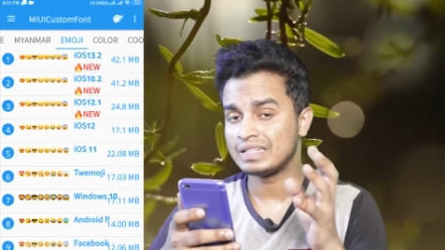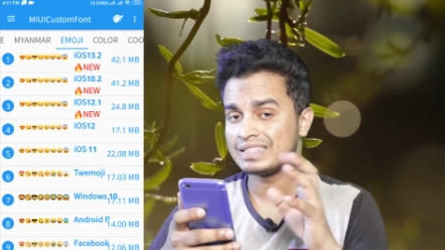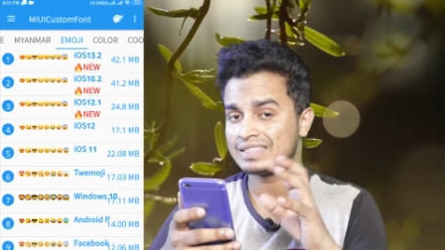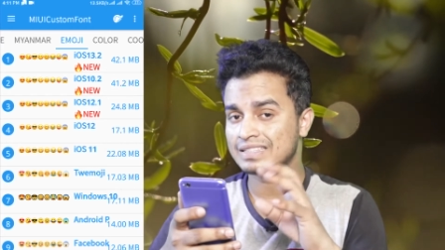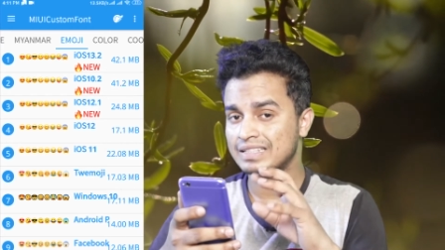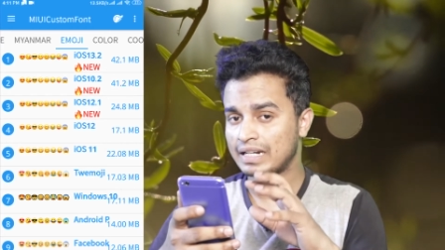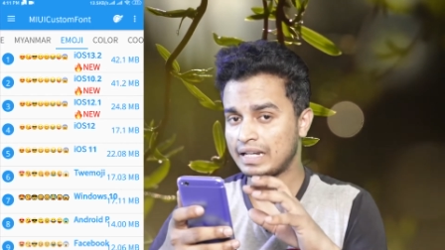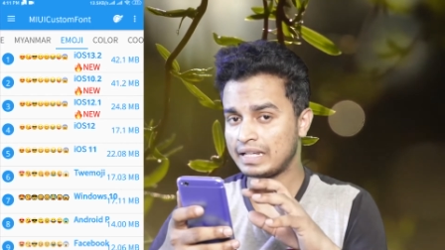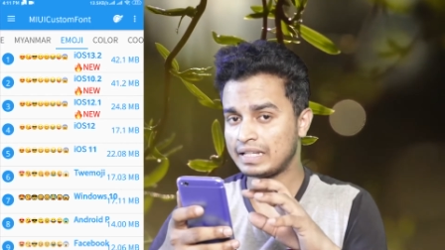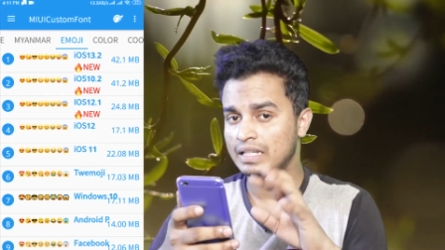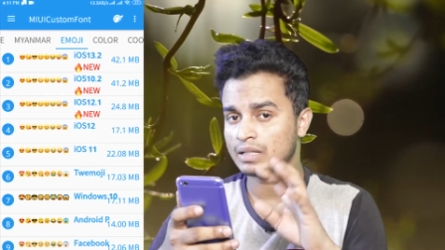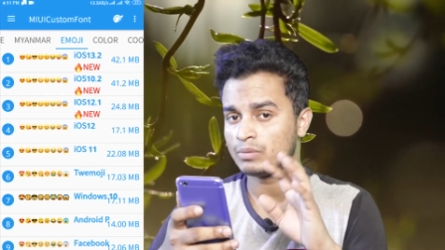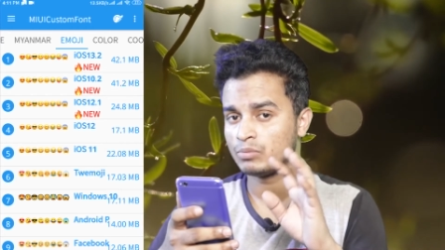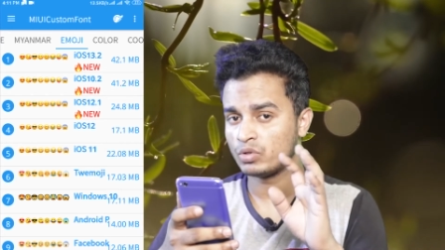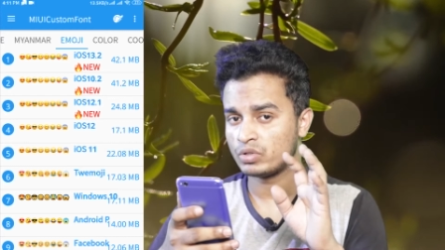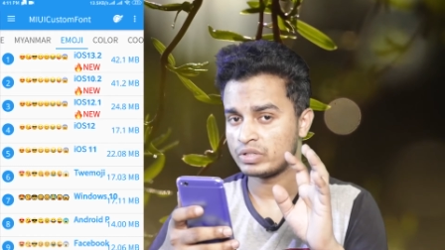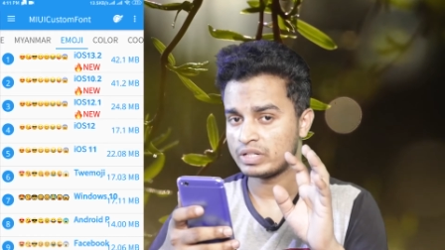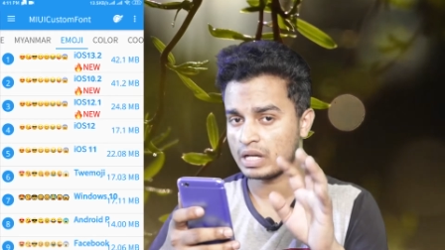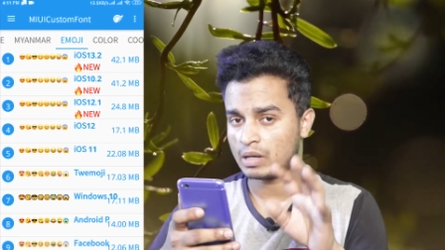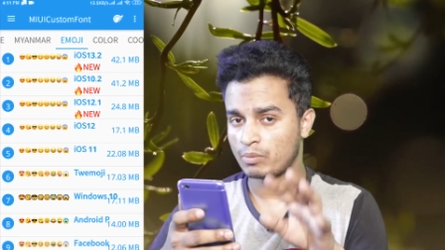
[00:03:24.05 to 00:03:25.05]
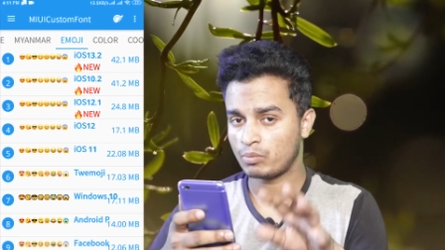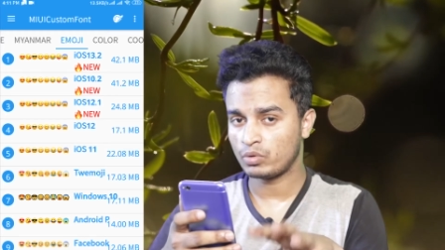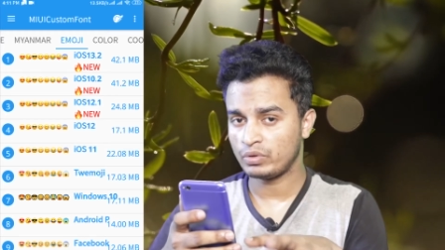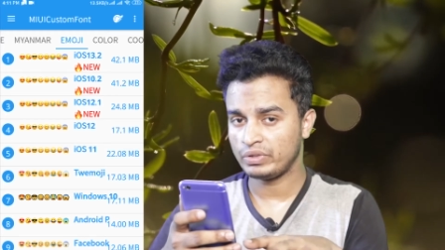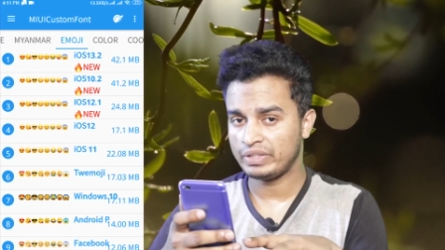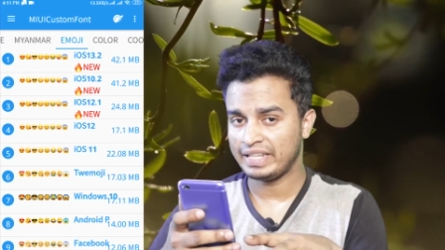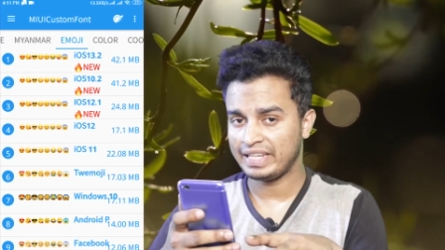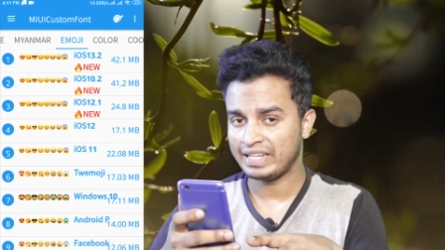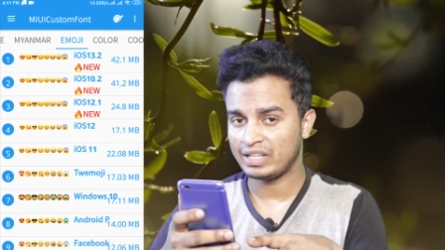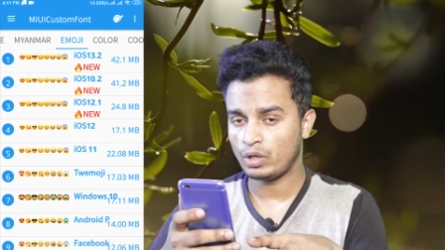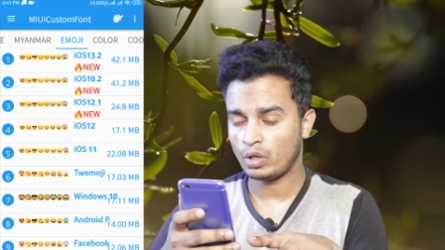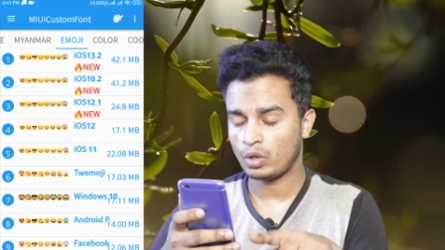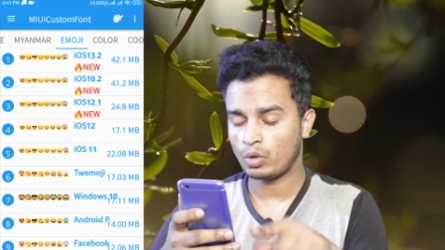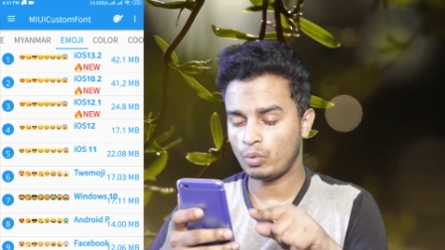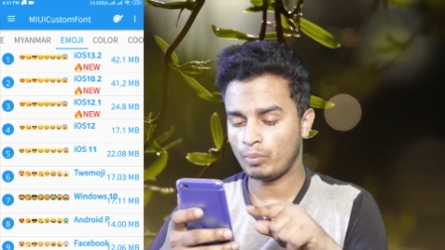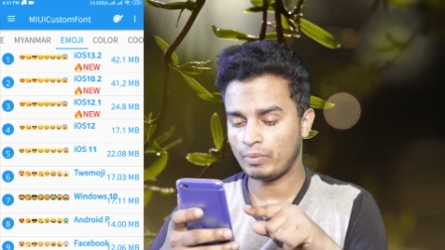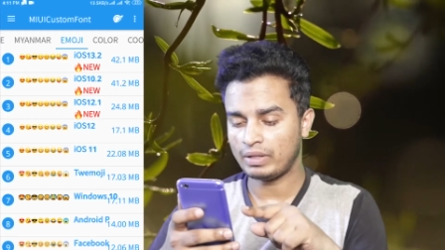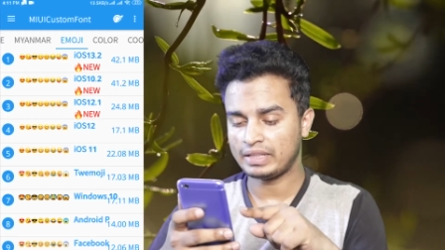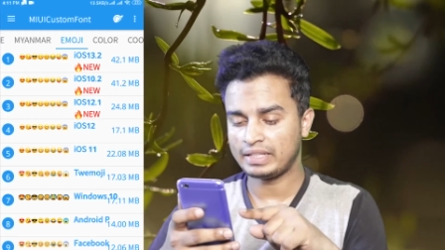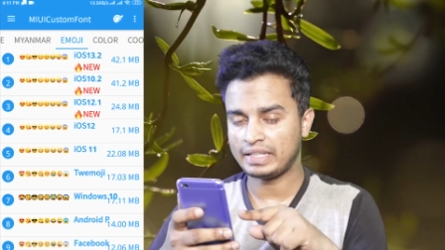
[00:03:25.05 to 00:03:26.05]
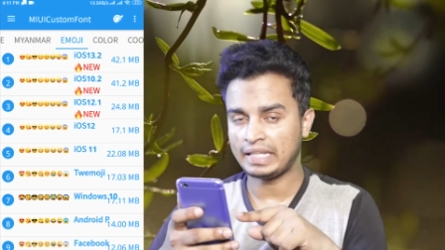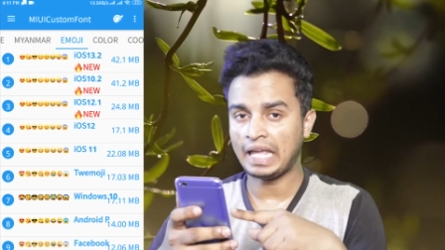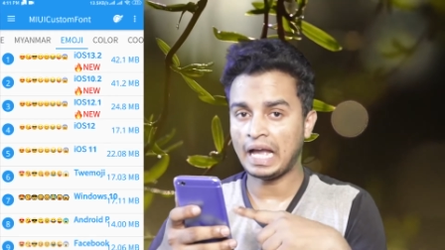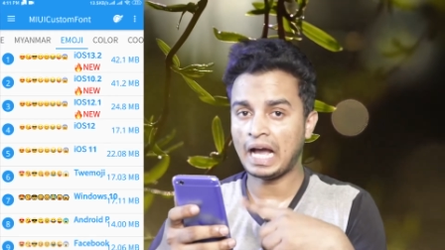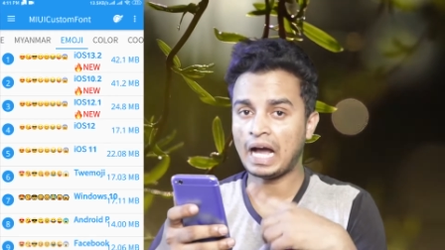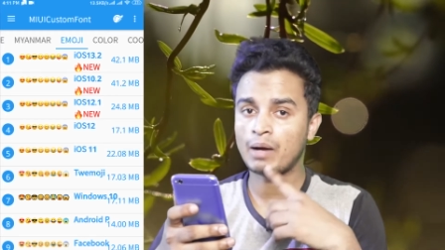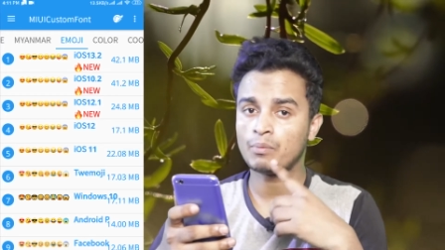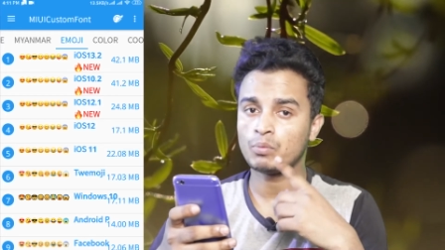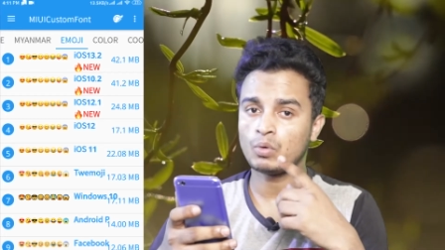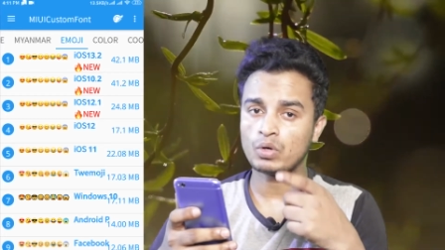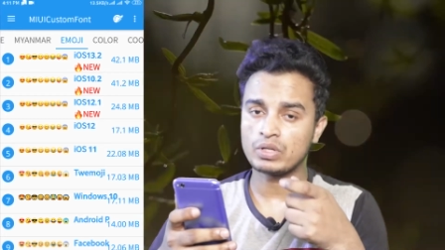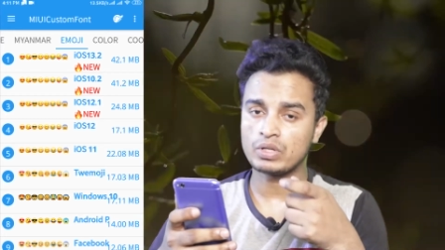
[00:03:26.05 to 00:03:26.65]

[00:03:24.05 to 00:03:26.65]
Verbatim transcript: इस तरह की इमोजी आपको देखने को मिलती है आप